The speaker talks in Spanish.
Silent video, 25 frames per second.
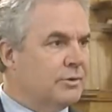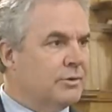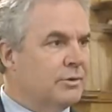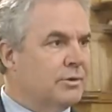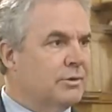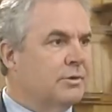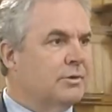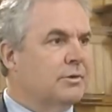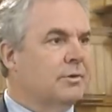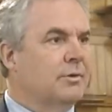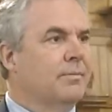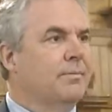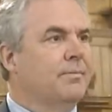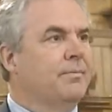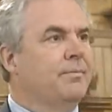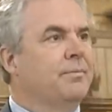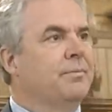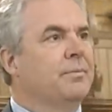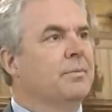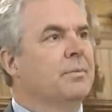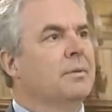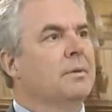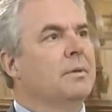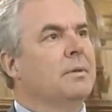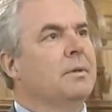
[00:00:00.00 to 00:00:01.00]
pero
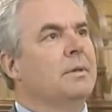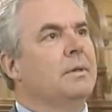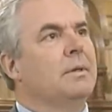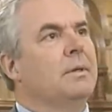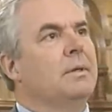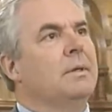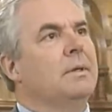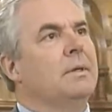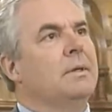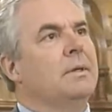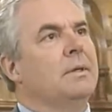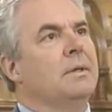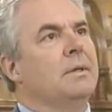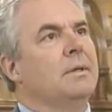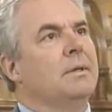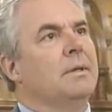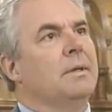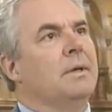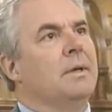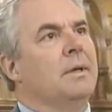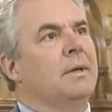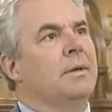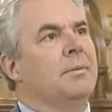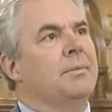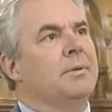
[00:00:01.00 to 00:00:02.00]
a
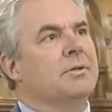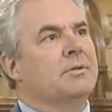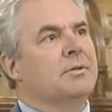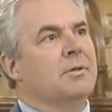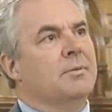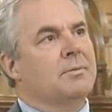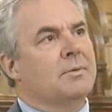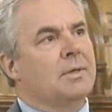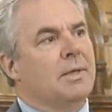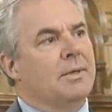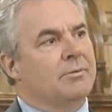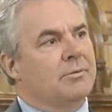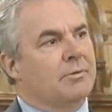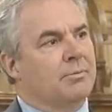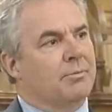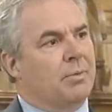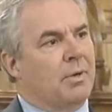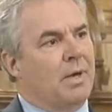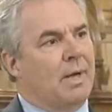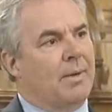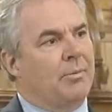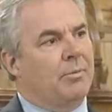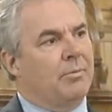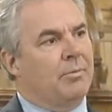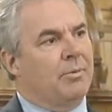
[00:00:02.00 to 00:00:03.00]
veces el problema con ese
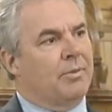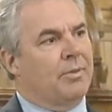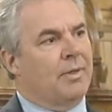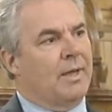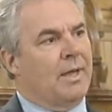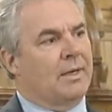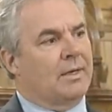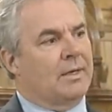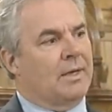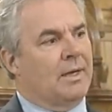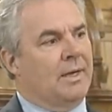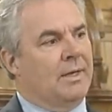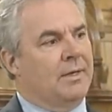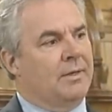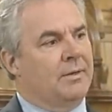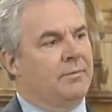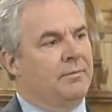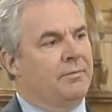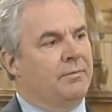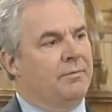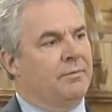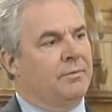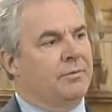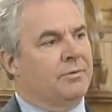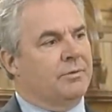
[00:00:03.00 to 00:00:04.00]
tipo de sistema era
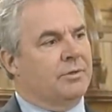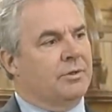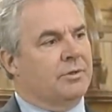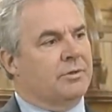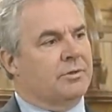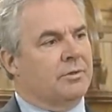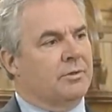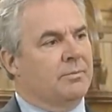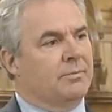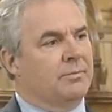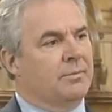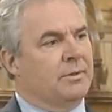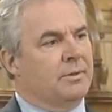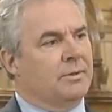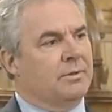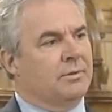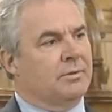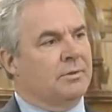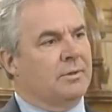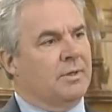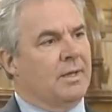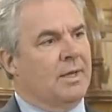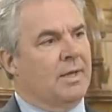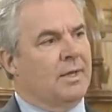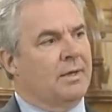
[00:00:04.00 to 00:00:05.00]
que se
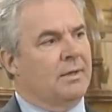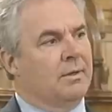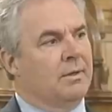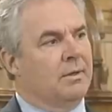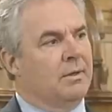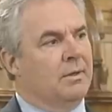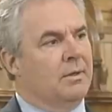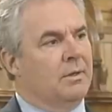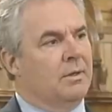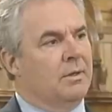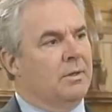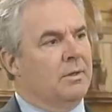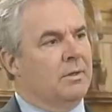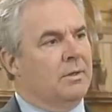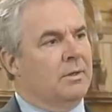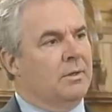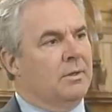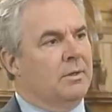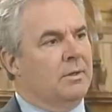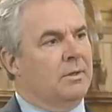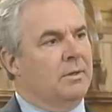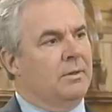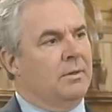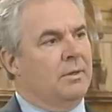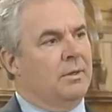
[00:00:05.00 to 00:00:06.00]
podía considerar
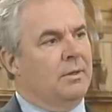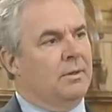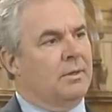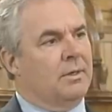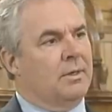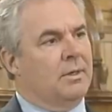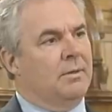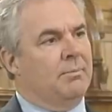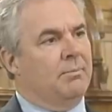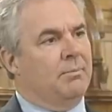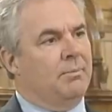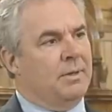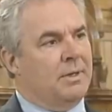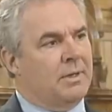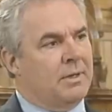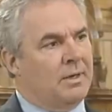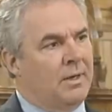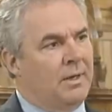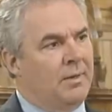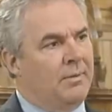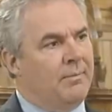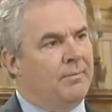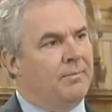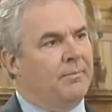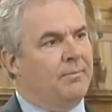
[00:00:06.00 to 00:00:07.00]
común
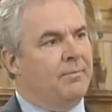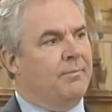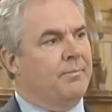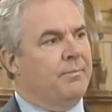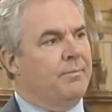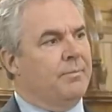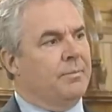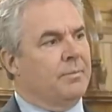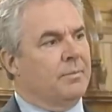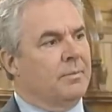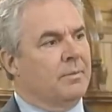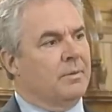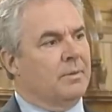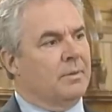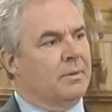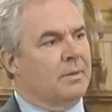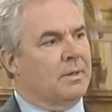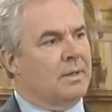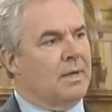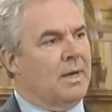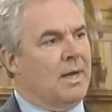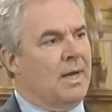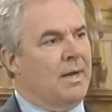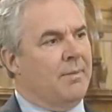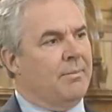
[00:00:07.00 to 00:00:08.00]
que el catolicismo
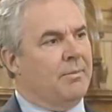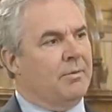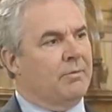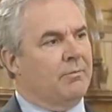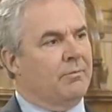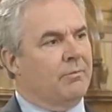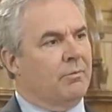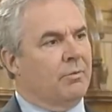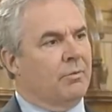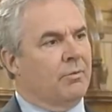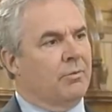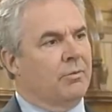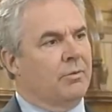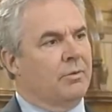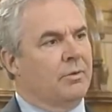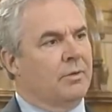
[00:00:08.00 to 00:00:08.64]
fuera algo